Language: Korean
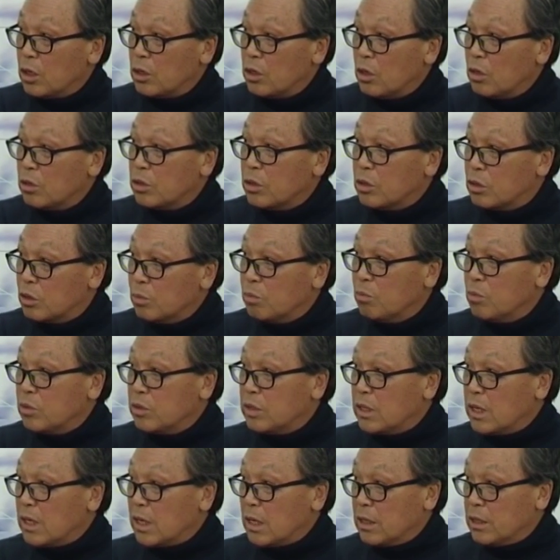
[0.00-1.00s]
연습
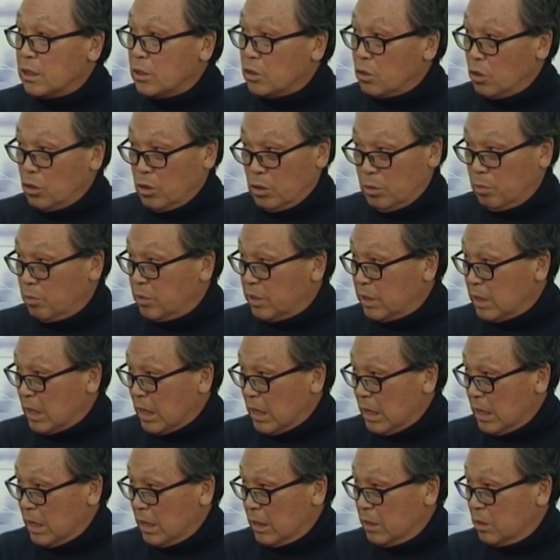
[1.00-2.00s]
문제라 가지고 연습 문제를
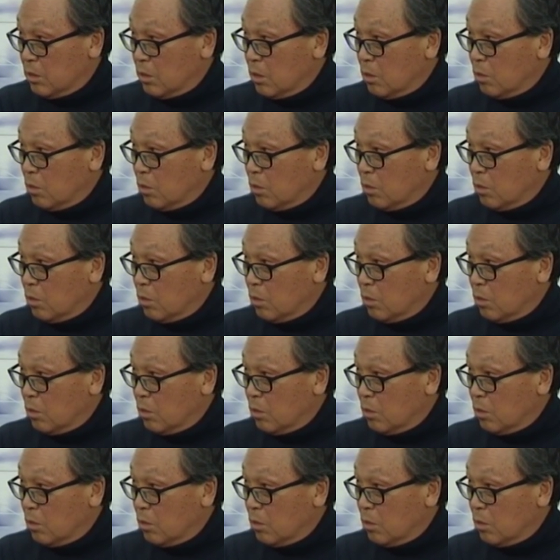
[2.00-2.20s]
알아야지.